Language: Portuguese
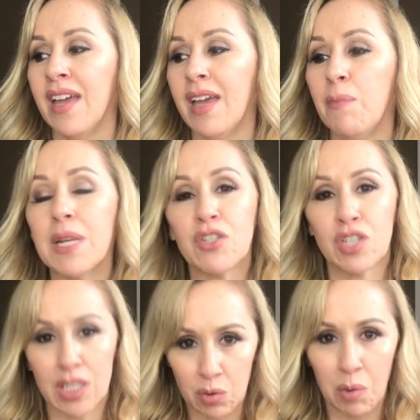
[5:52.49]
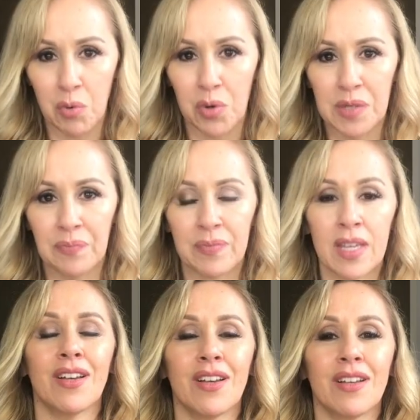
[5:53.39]
é praticando o amor.
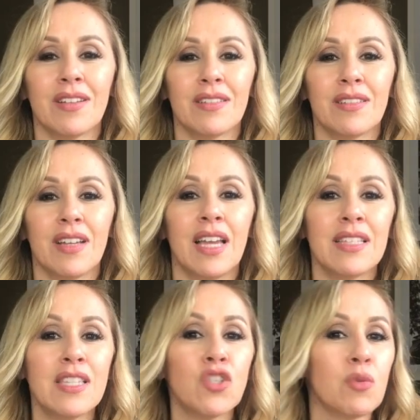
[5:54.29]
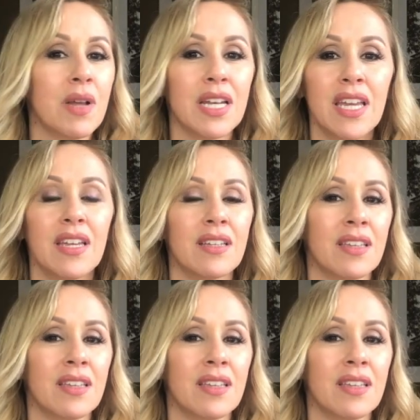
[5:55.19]
Existe uma lei